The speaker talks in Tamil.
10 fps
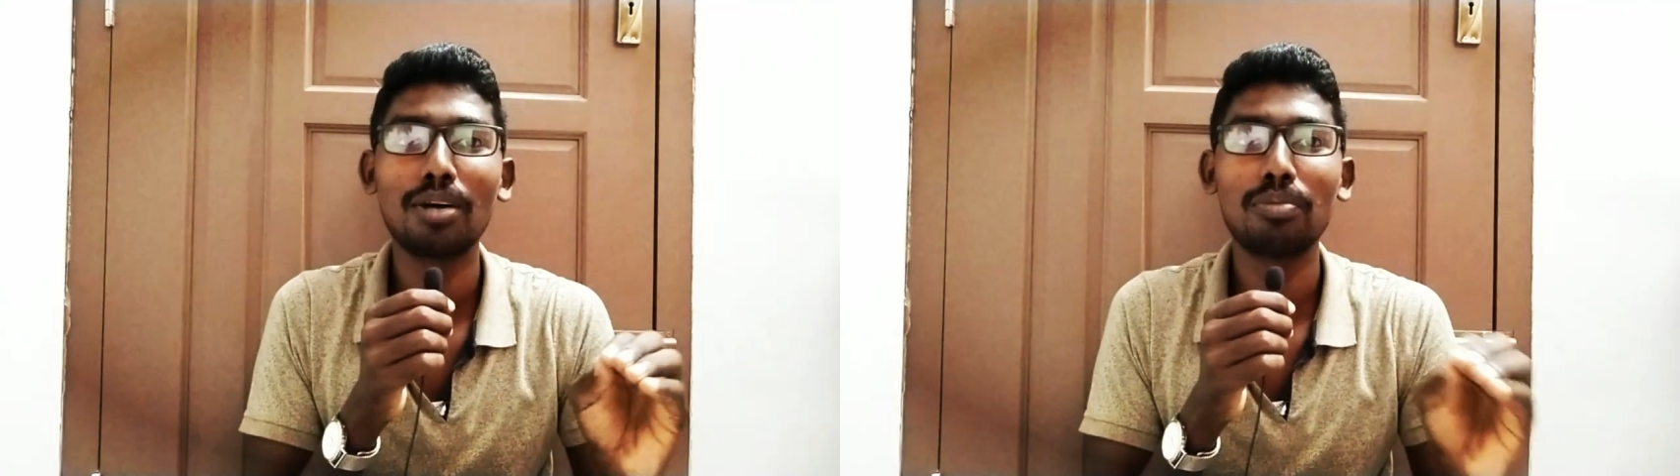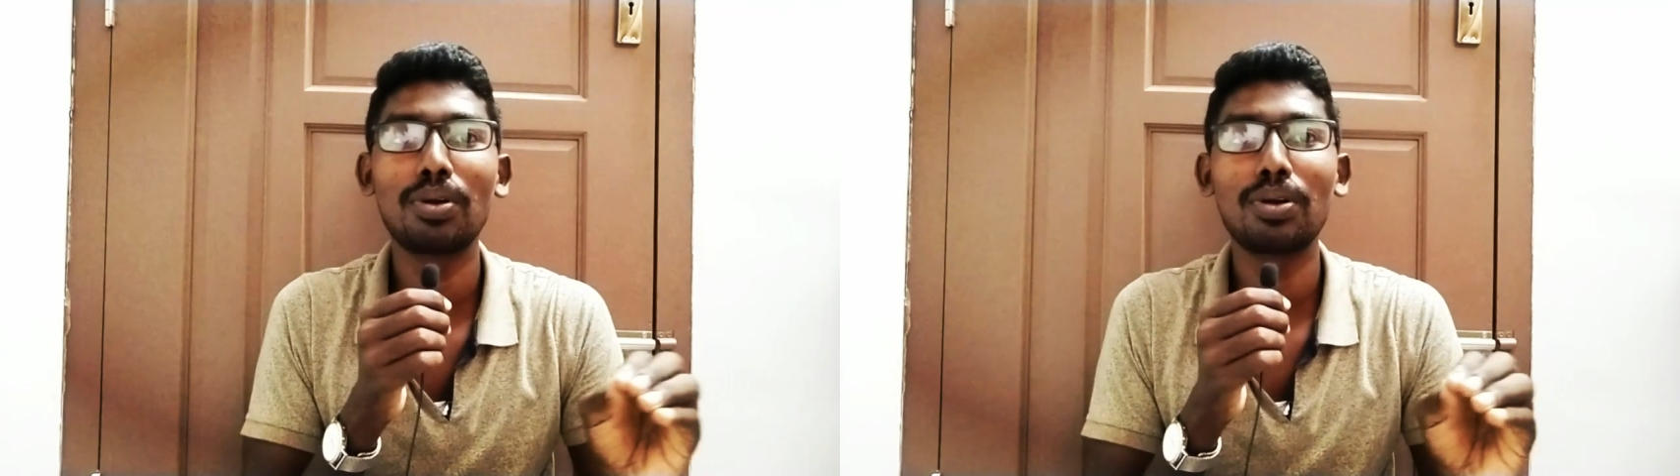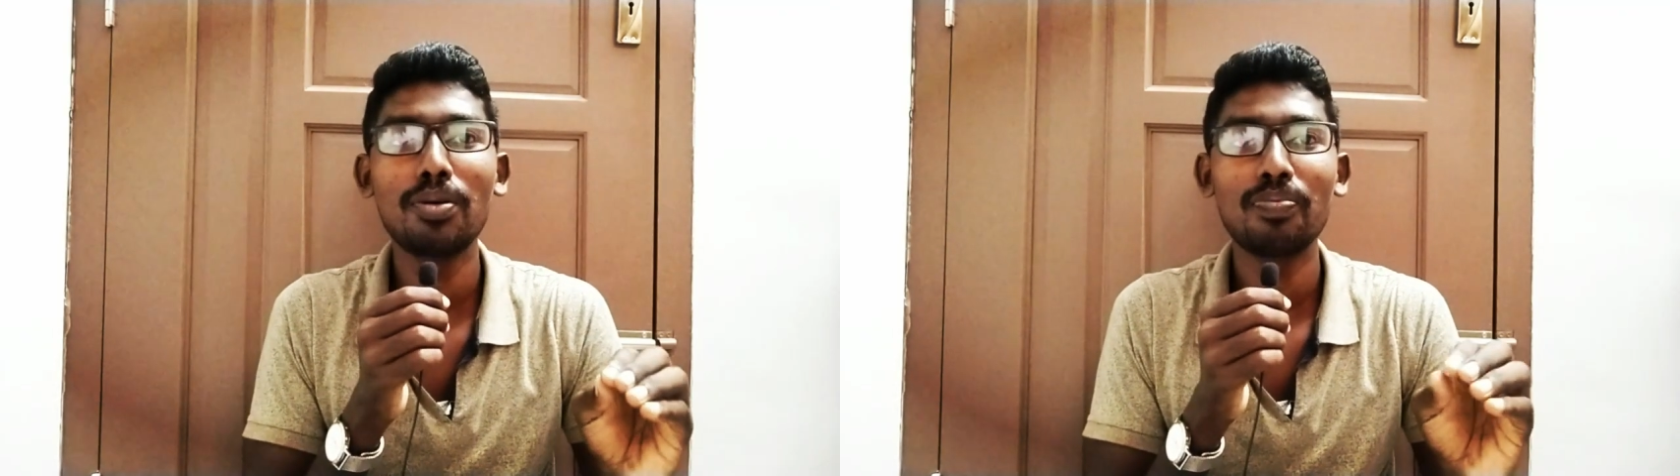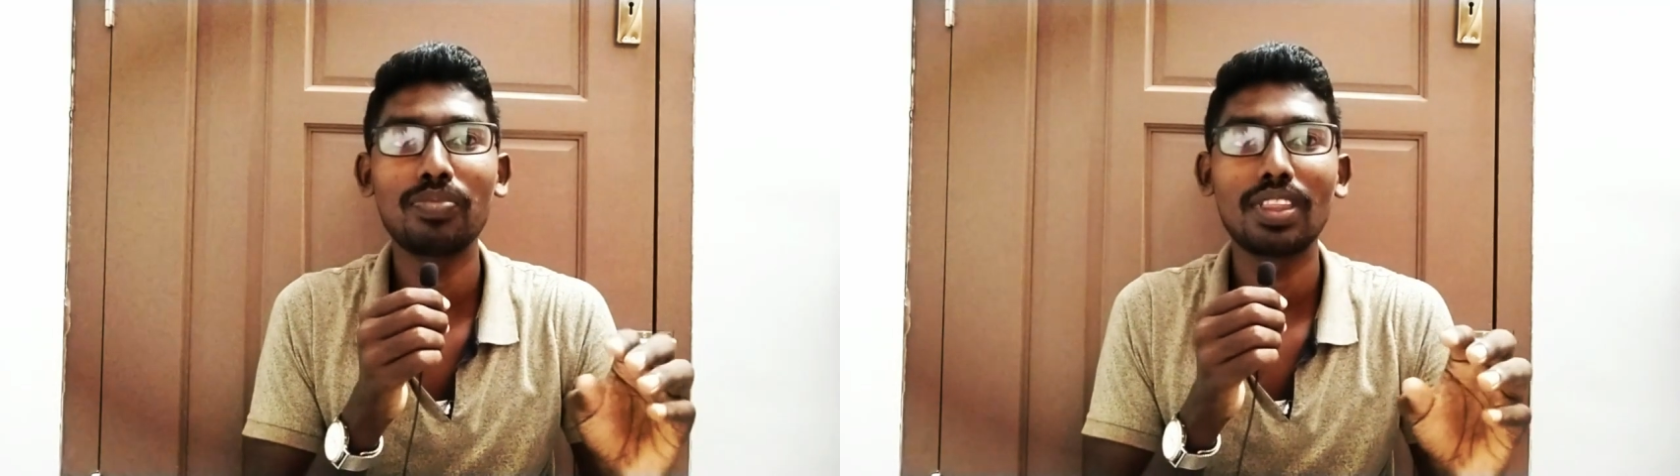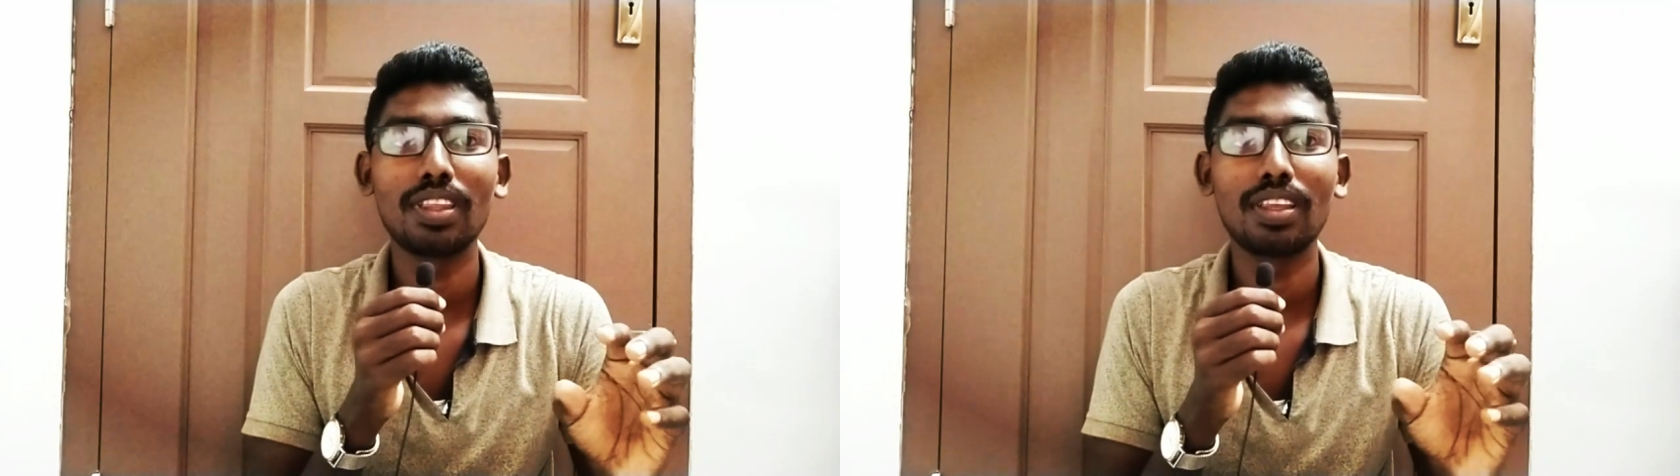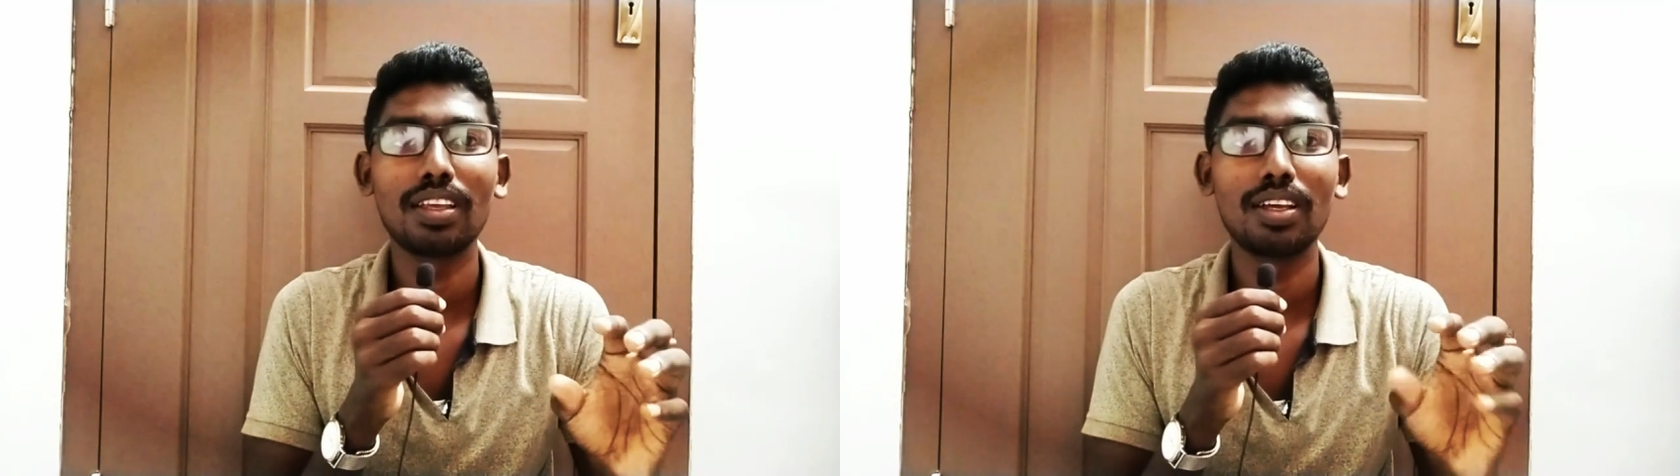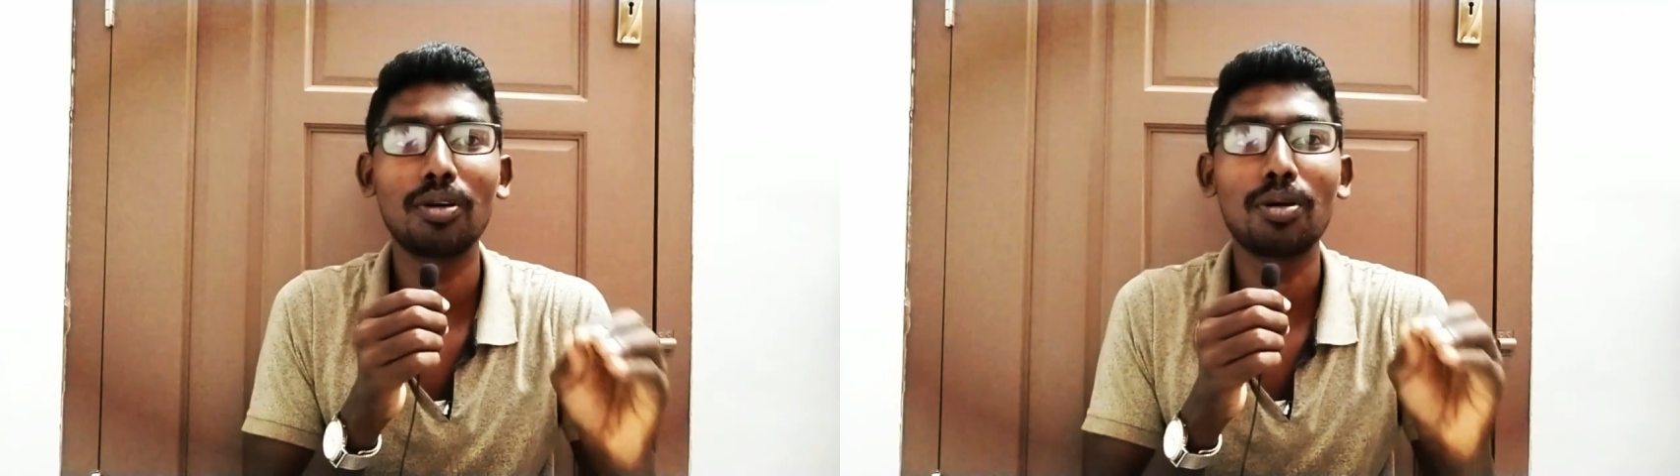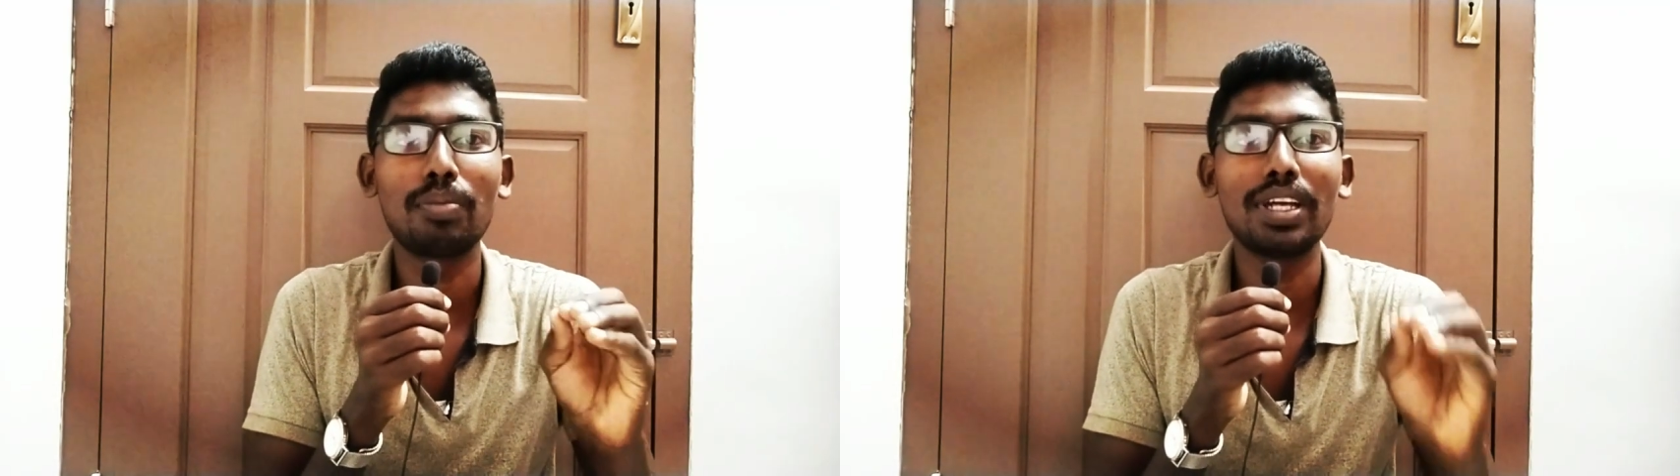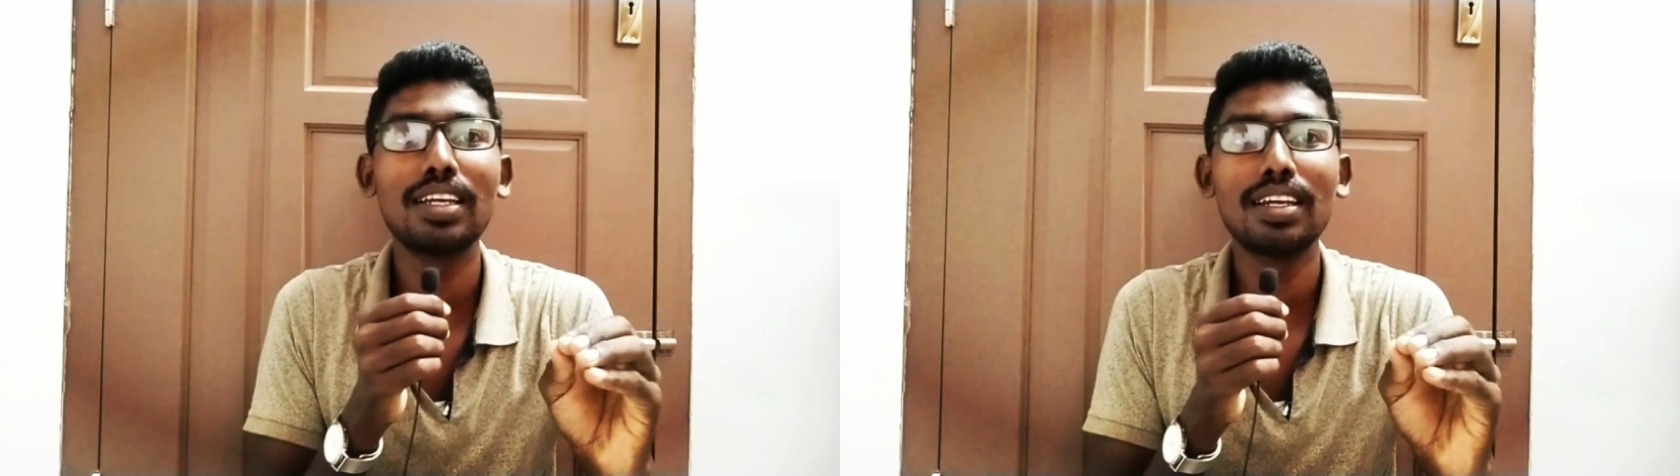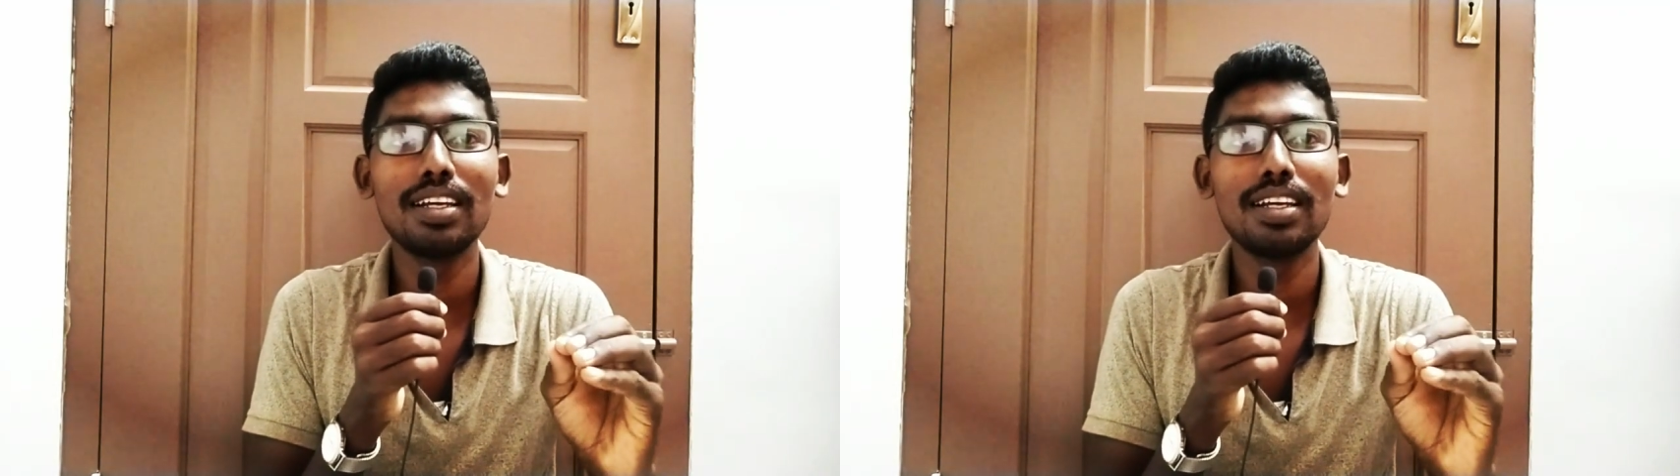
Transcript: அப்புறம் அவங்க பையன்